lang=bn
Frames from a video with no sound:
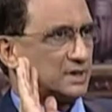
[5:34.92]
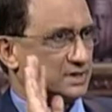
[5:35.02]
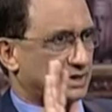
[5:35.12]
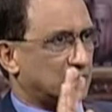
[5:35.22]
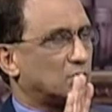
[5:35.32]

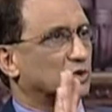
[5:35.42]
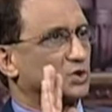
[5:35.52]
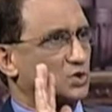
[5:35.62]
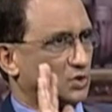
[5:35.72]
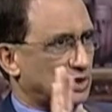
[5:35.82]
বাচ্চাদের রক্ত
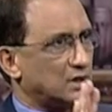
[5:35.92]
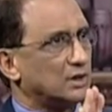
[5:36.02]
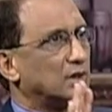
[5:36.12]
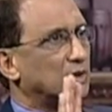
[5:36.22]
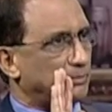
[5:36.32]
শূন্যতার
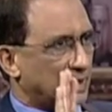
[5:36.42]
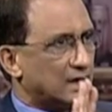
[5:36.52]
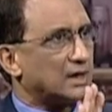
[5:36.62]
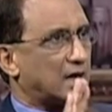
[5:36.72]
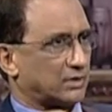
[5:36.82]

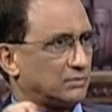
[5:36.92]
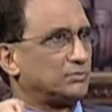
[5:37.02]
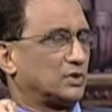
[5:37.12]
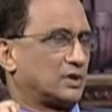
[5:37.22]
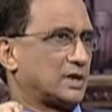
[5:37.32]
প্রধান
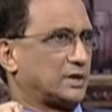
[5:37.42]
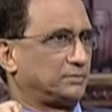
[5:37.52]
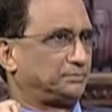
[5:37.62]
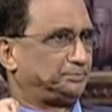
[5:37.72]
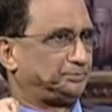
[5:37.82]
দুটো কারণ আচ্ছা